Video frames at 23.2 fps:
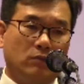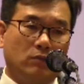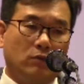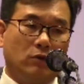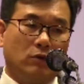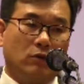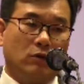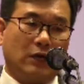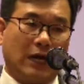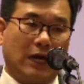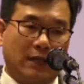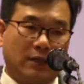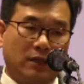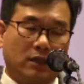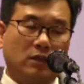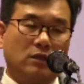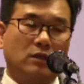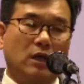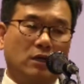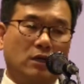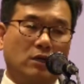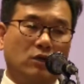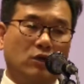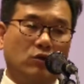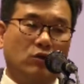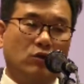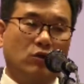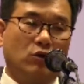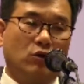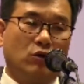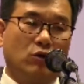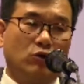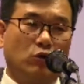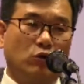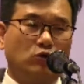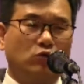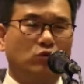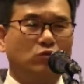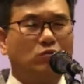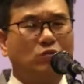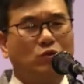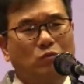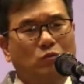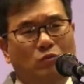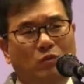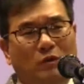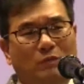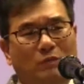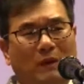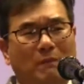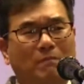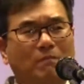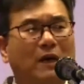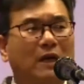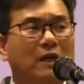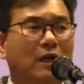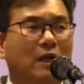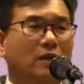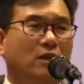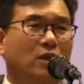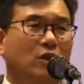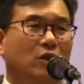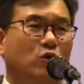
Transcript: 뭐 같은 학년도 요즘은 뭐 몇 반